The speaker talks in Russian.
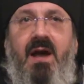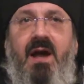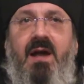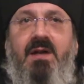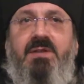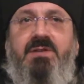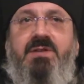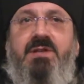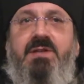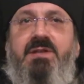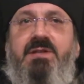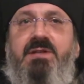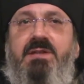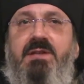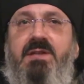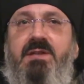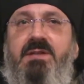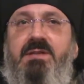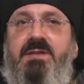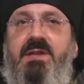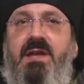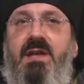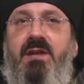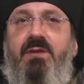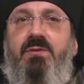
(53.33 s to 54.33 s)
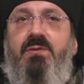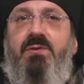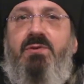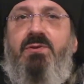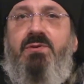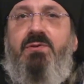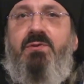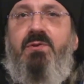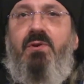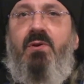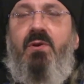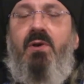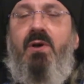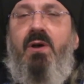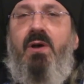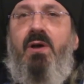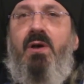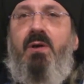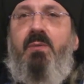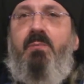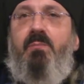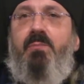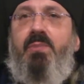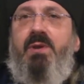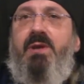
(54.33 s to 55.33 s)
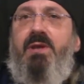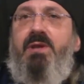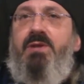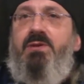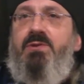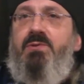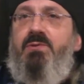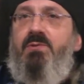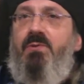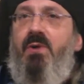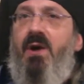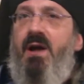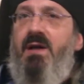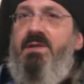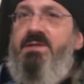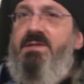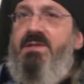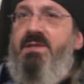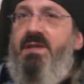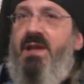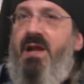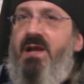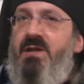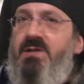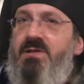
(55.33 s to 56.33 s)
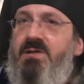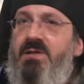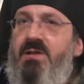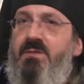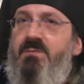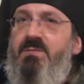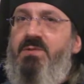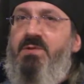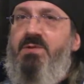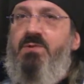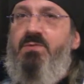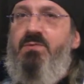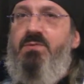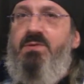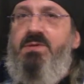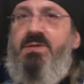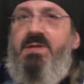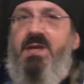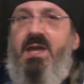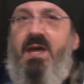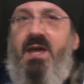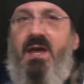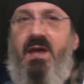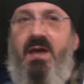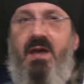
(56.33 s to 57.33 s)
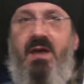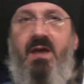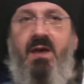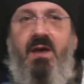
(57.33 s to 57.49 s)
а через неделю еще притчу о страшном суде –